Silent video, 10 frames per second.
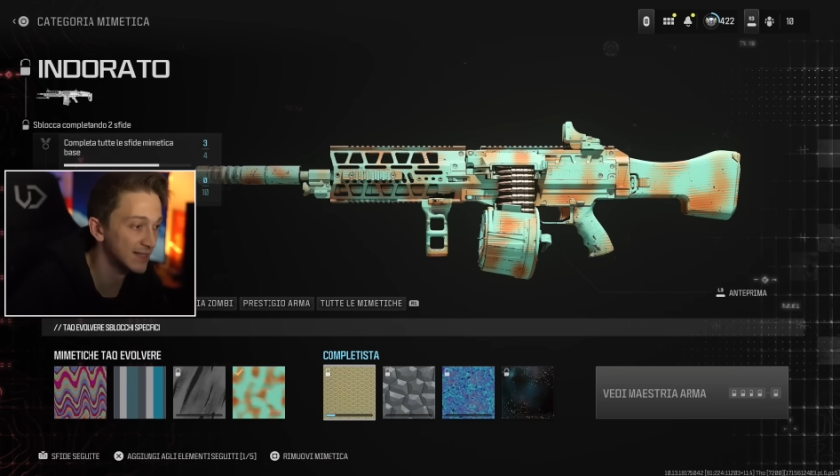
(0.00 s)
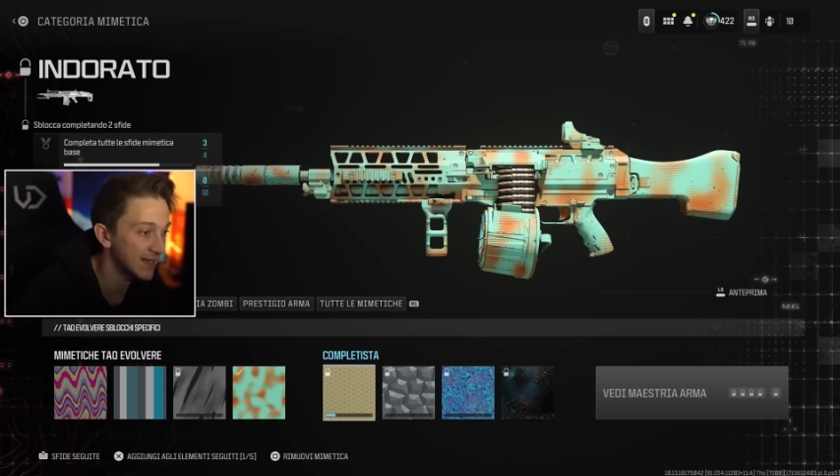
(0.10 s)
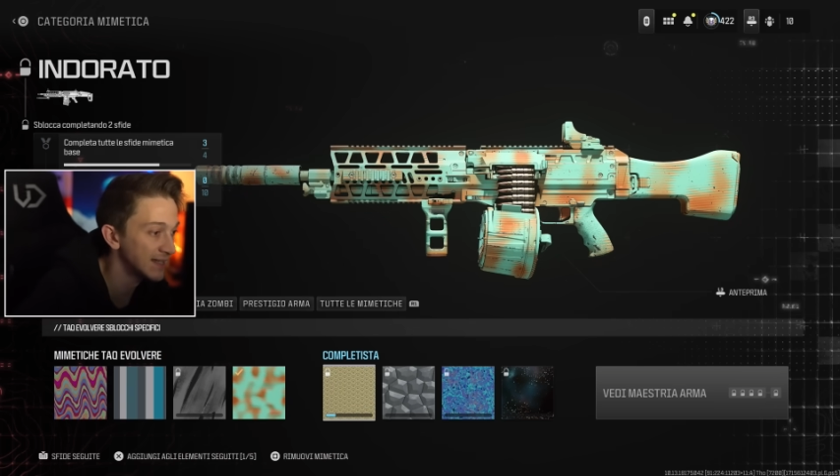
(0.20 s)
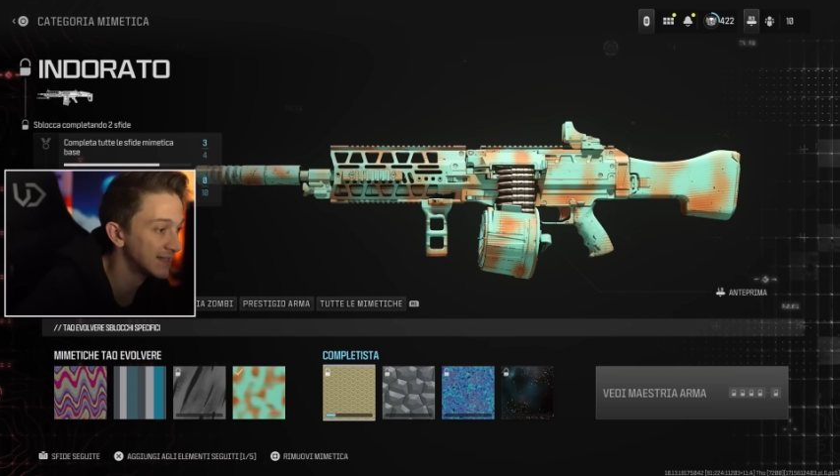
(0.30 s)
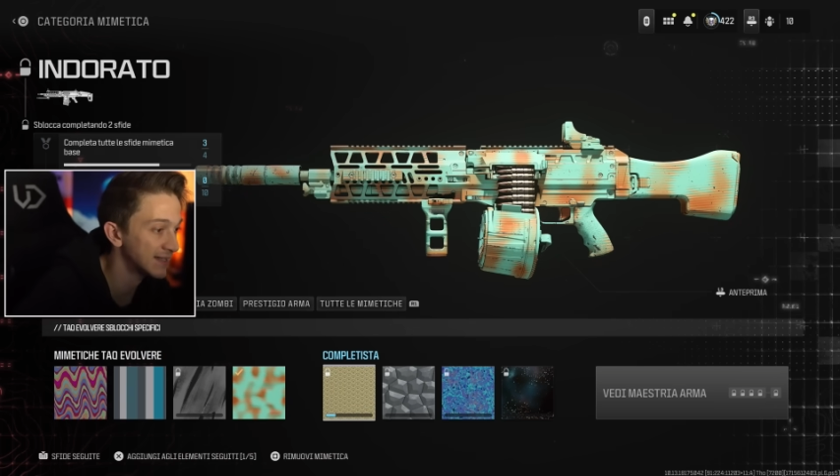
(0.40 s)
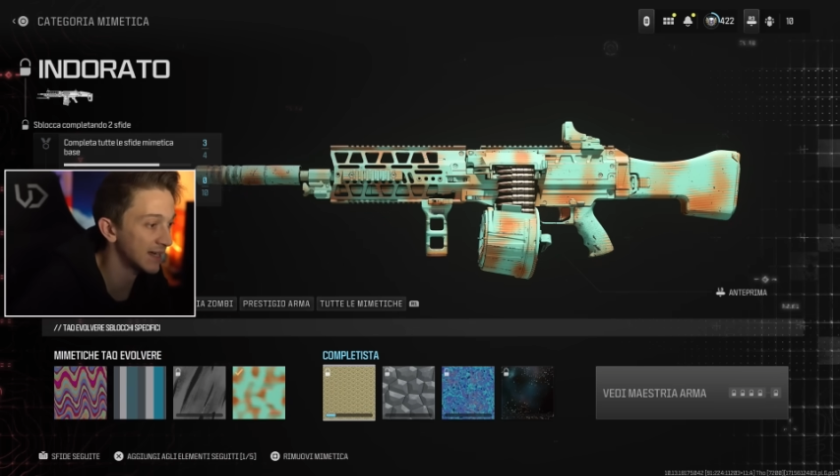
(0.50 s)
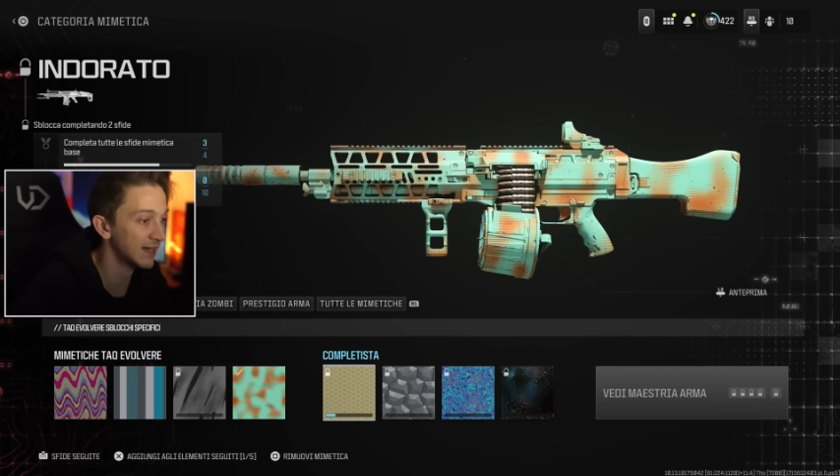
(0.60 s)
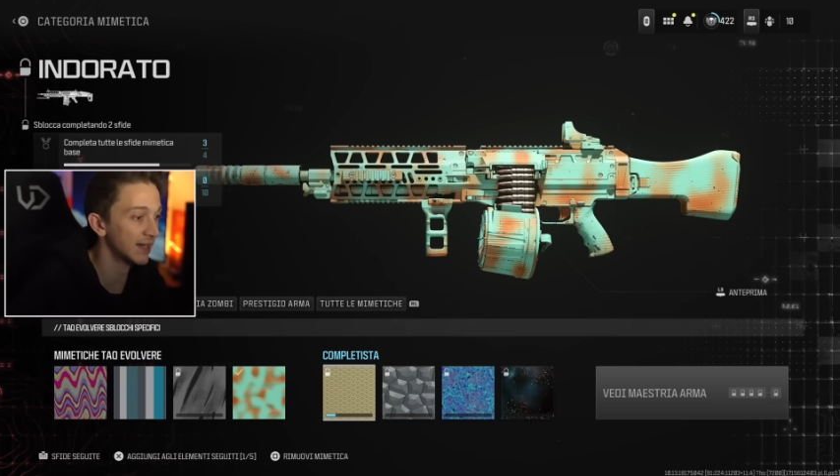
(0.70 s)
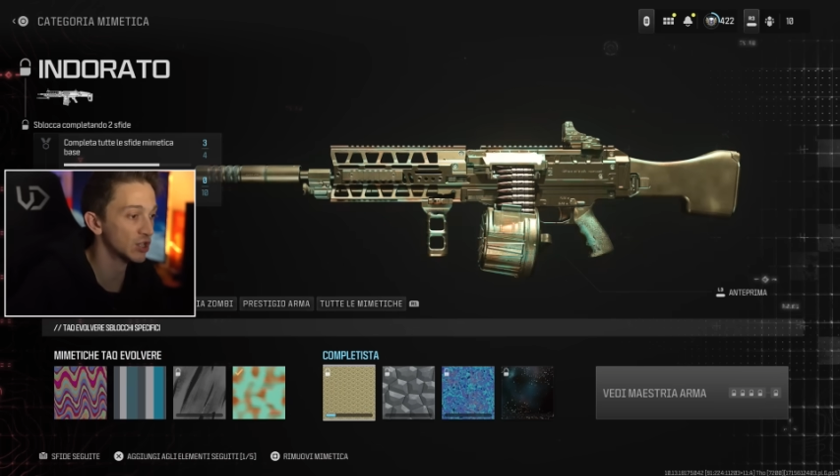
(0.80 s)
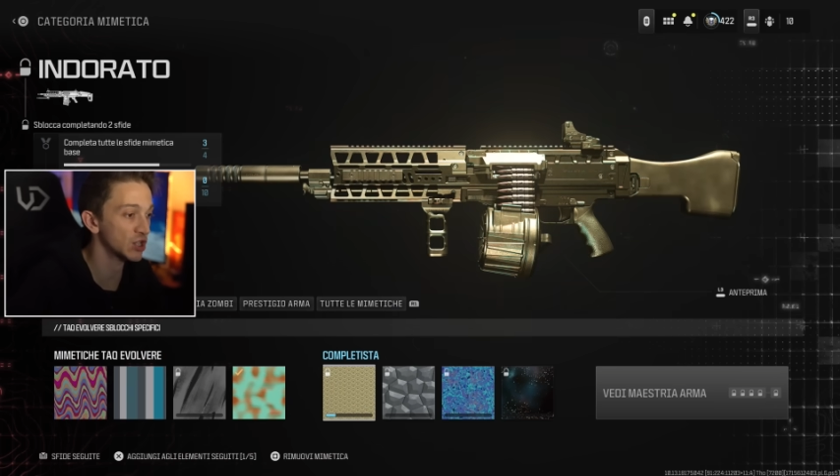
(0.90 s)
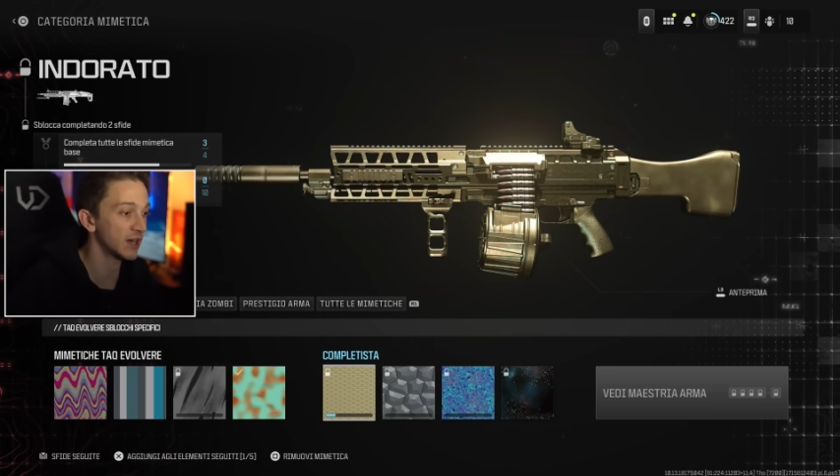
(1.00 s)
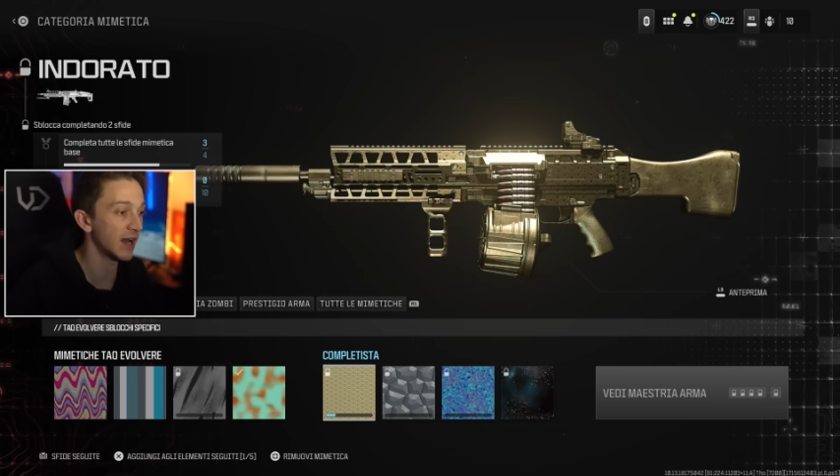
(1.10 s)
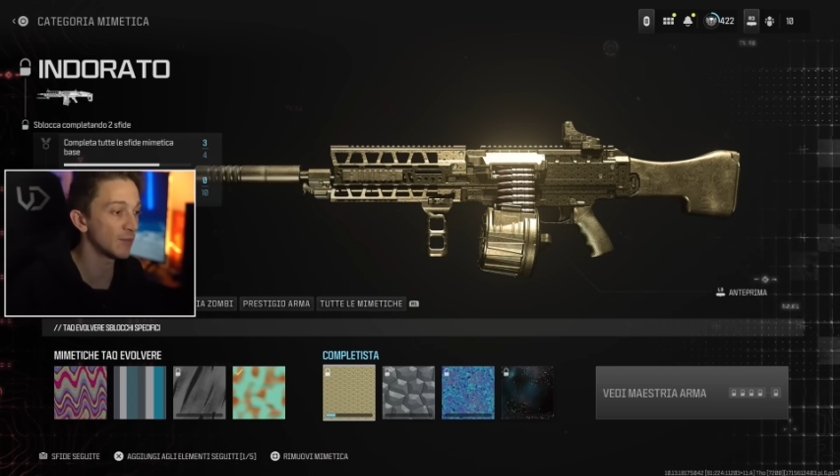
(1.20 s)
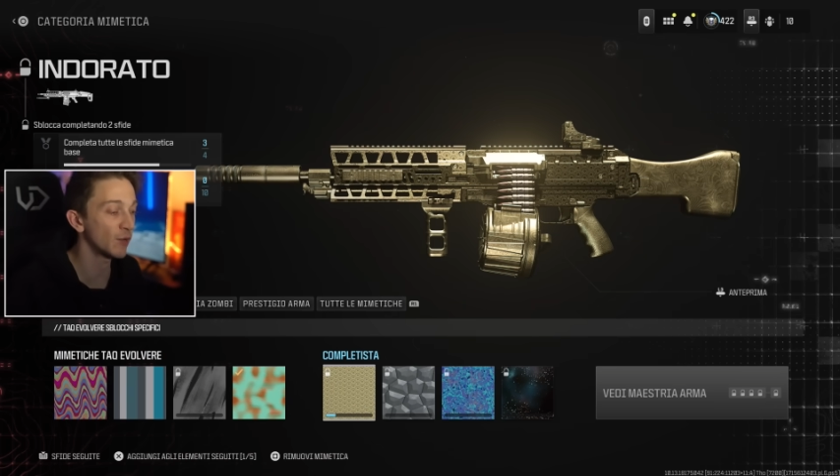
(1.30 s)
senza lasciare l'arma.